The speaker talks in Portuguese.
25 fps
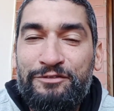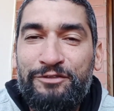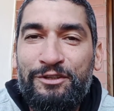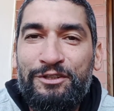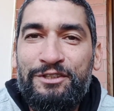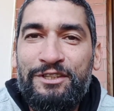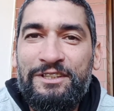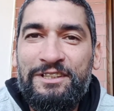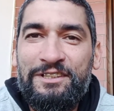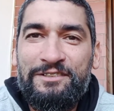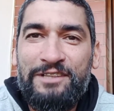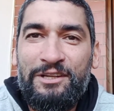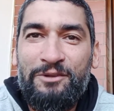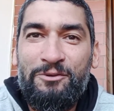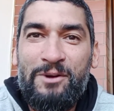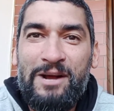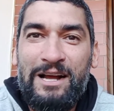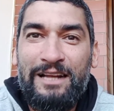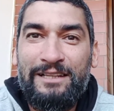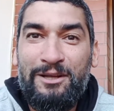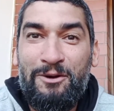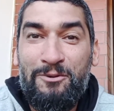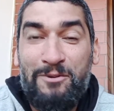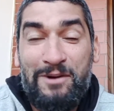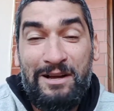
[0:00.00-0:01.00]
Você está no
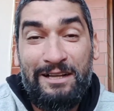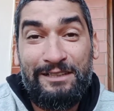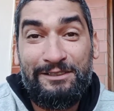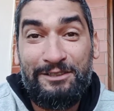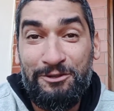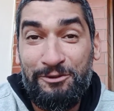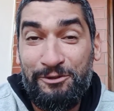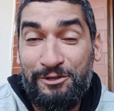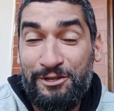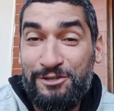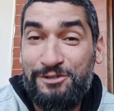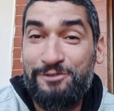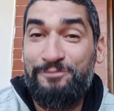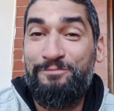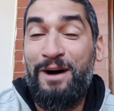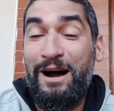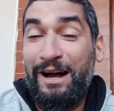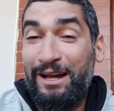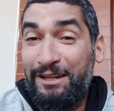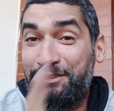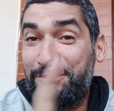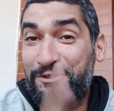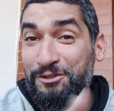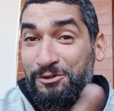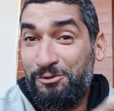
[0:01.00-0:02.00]
canal Categorias de
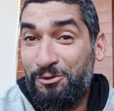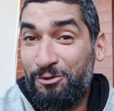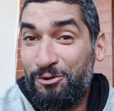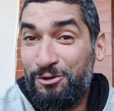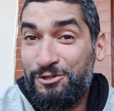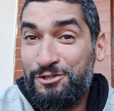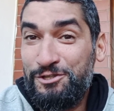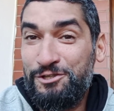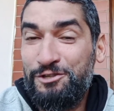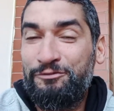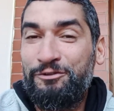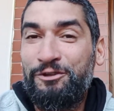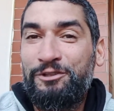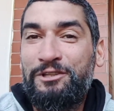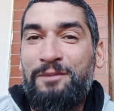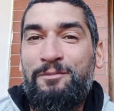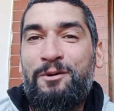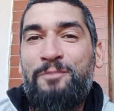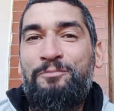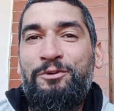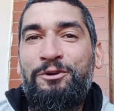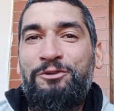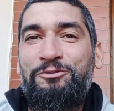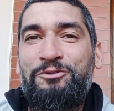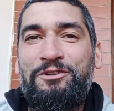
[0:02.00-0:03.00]
Base e hoje eu vou dar
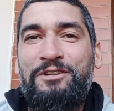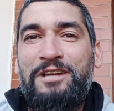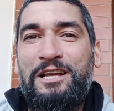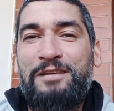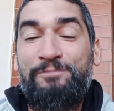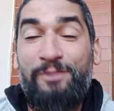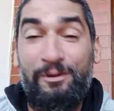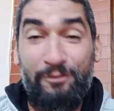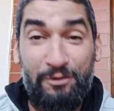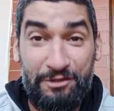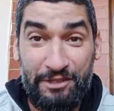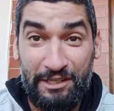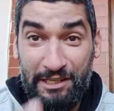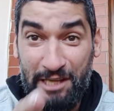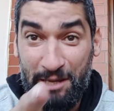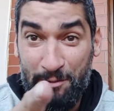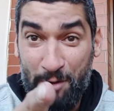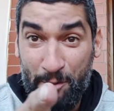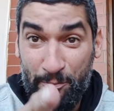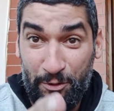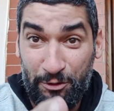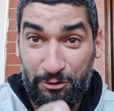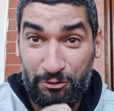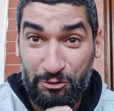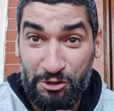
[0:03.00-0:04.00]
uma oportunidade para você. Quer
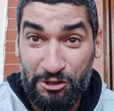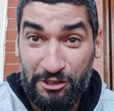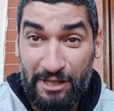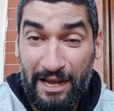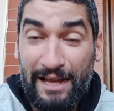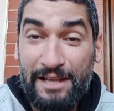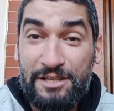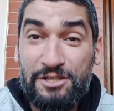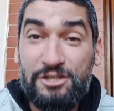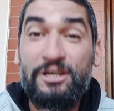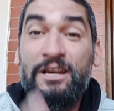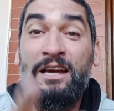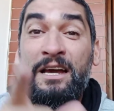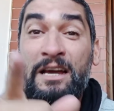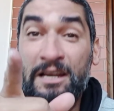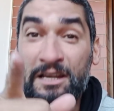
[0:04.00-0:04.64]
uma oportunidade?